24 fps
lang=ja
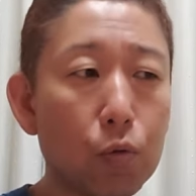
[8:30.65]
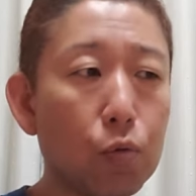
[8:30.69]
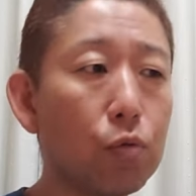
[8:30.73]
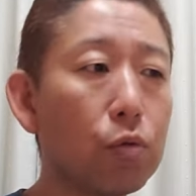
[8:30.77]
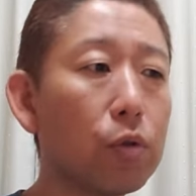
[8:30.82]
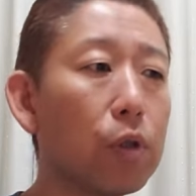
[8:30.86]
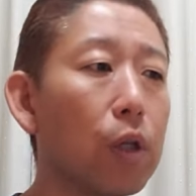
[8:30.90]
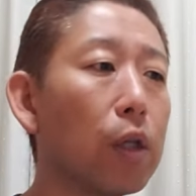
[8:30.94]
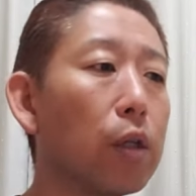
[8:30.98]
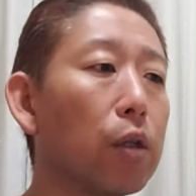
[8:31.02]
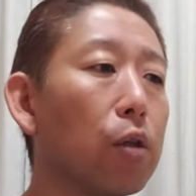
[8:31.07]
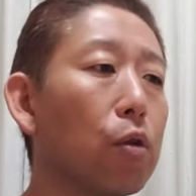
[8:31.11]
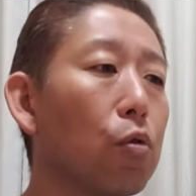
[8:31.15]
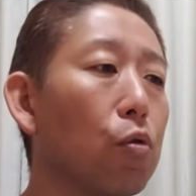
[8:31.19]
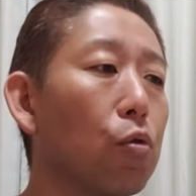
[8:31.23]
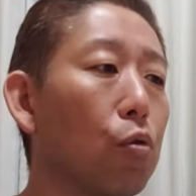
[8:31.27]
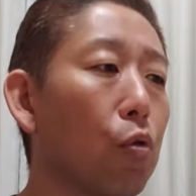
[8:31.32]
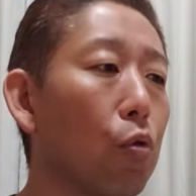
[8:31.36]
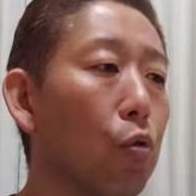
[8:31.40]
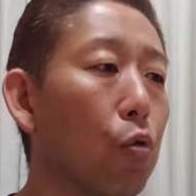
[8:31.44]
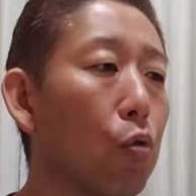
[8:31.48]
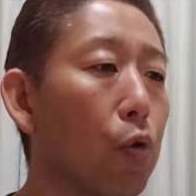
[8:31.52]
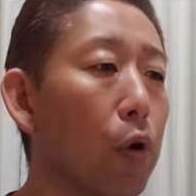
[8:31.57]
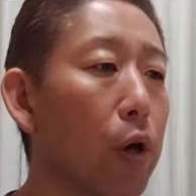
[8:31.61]
と歌ってる
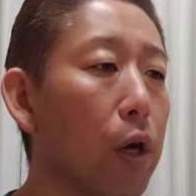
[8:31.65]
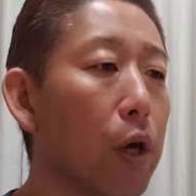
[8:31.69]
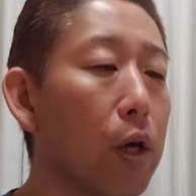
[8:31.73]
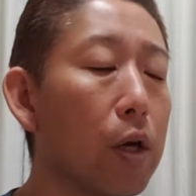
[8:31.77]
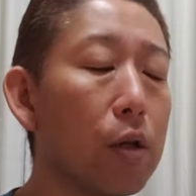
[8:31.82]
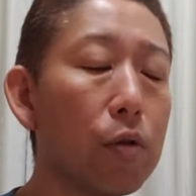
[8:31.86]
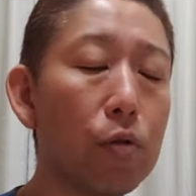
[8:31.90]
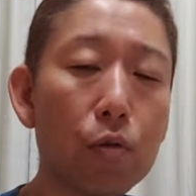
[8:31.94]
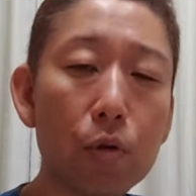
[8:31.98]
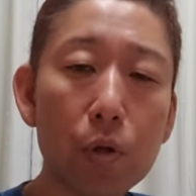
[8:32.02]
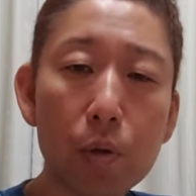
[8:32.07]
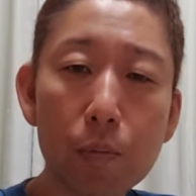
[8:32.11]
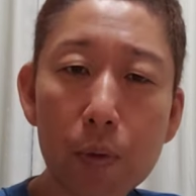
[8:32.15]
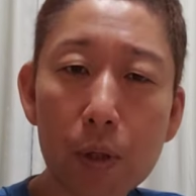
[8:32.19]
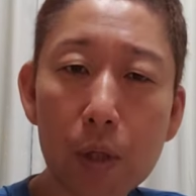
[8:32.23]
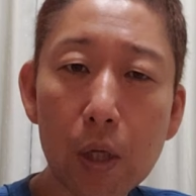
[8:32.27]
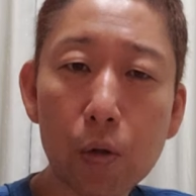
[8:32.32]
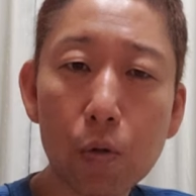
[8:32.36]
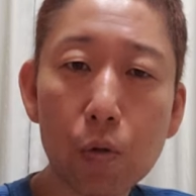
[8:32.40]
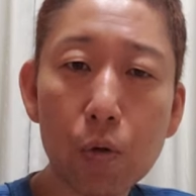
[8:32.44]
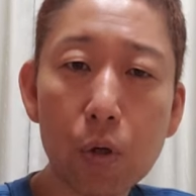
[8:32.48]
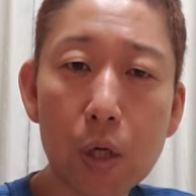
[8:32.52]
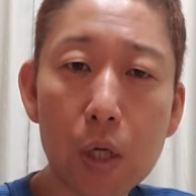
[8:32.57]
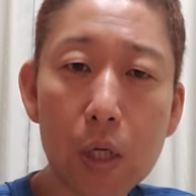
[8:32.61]
のをこう映像で見
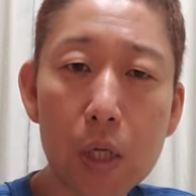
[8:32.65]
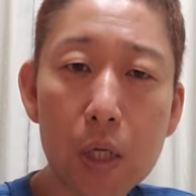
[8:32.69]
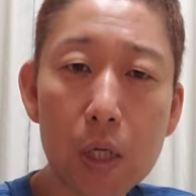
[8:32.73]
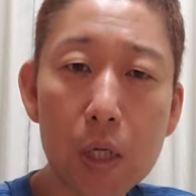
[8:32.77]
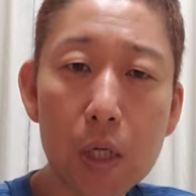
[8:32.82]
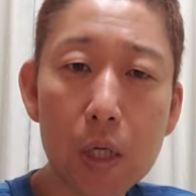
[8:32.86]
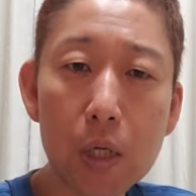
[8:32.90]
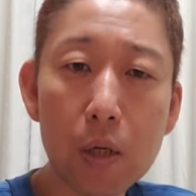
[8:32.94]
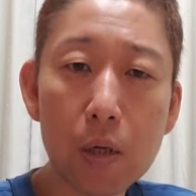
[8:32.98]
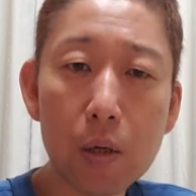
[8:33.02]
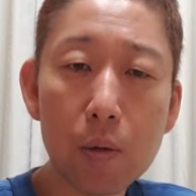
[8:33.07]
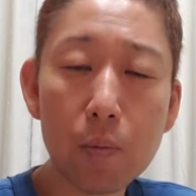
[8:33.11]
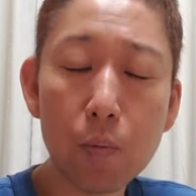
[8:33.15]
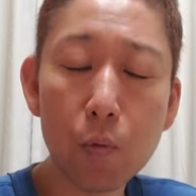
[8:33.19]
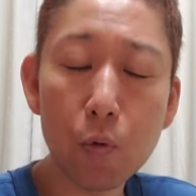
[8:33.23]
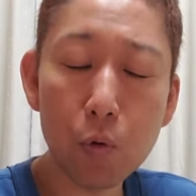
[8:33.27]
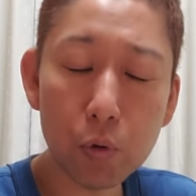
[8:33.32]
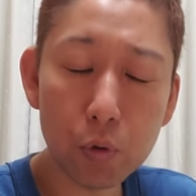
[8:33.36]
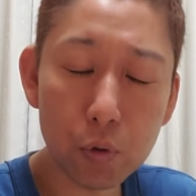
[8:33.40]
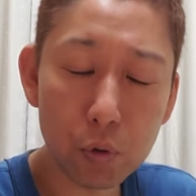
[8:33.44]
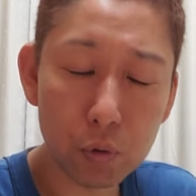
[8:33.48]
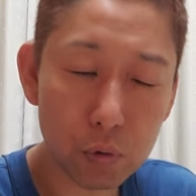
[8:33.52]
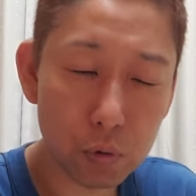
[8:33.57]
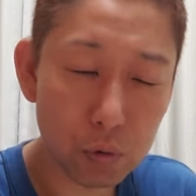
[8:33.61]
た時に
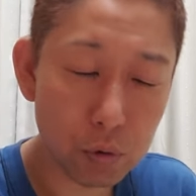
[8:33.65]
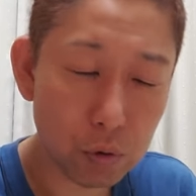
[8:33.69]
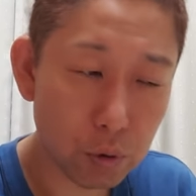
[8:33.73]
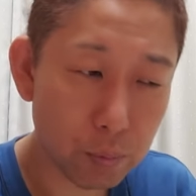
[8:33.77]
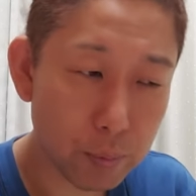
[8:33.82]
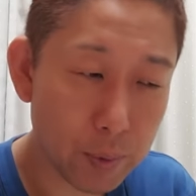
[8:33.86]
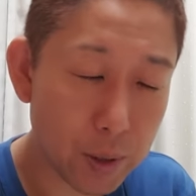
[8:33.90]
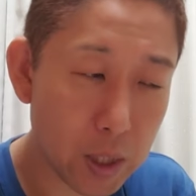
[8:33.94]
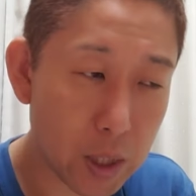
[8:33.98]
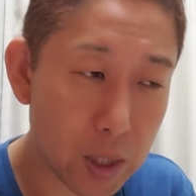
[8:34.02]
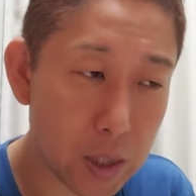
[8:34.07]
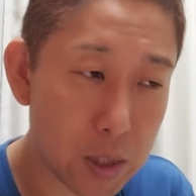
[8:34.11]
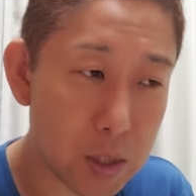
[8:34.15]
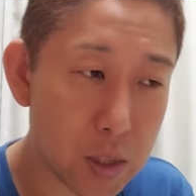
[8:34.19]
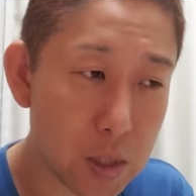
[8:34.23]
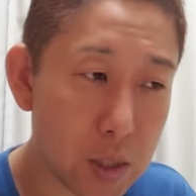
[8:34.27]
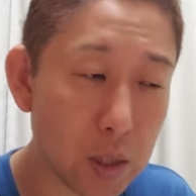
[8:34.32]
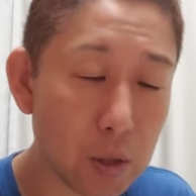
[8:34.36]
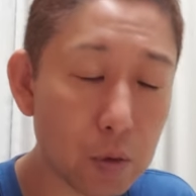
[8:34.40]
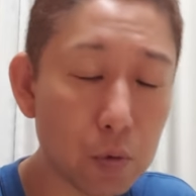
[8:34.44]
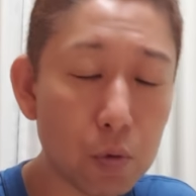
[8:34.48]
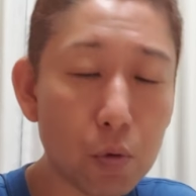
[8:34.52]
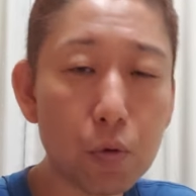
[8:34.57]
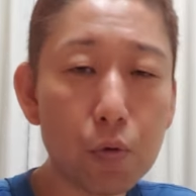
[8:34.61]
もう一つ素晴らし
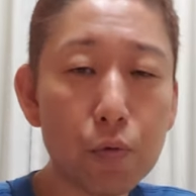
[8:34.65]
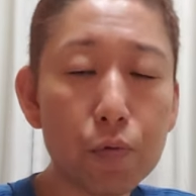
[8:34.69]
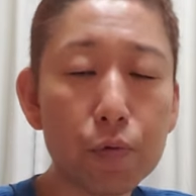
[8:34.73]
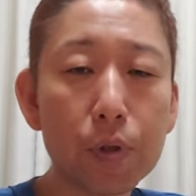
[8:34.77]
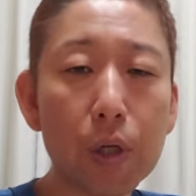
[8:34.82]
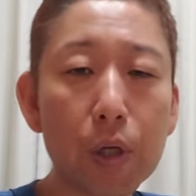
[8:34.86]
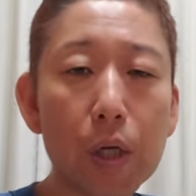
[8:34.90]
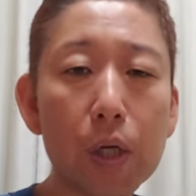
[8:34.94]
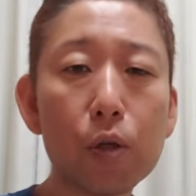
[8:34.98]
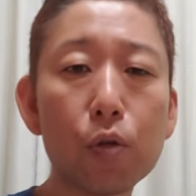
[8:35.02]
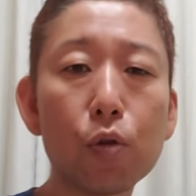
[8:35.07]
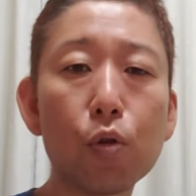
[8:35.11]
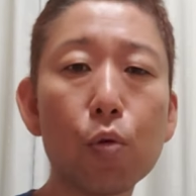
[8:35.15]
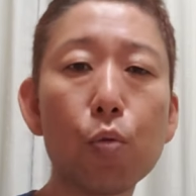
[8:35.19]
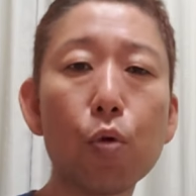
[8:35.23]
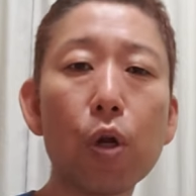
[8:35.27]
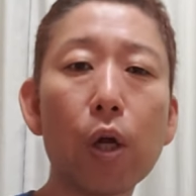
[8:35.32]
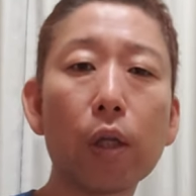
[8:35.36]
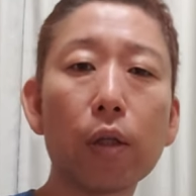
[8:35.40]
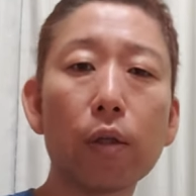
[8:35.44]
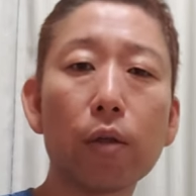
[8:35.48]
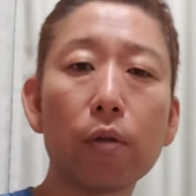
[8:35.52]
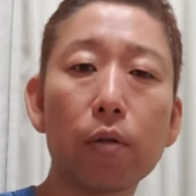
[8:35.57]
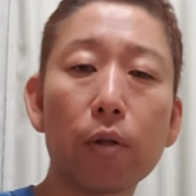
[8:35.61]
いなところ二人とも
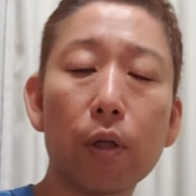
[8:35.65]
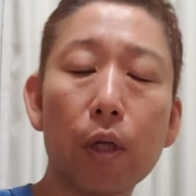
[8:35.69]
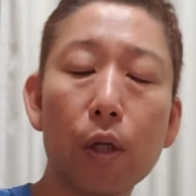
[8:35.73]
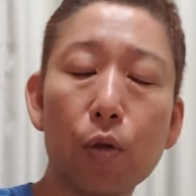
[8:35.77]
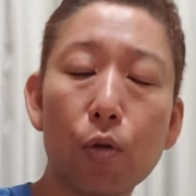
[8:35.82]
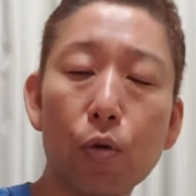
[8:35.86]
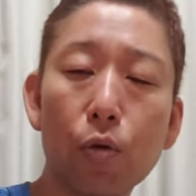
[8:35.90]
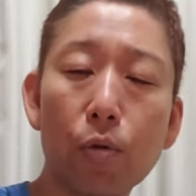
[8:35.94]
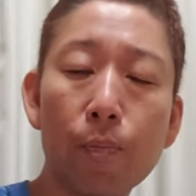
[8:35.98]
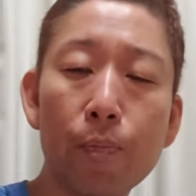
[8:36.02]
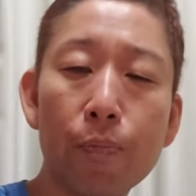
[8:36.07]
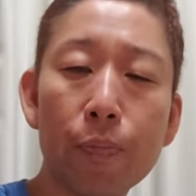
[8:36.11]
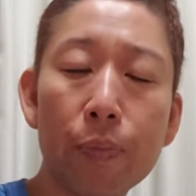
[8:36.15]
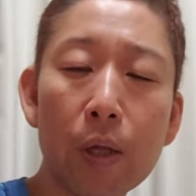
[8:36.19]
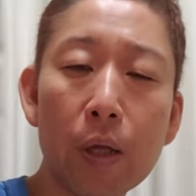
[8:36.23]
なんですけど